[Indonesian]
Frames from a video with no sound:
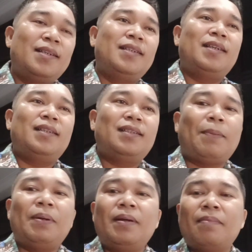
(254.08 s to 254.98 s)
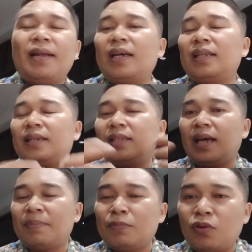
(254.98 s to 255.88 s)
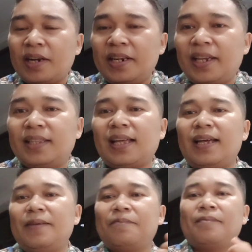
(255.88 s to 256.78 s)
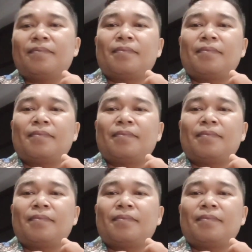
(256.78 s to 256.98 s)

ya, tetapi mari kita membuka diri kita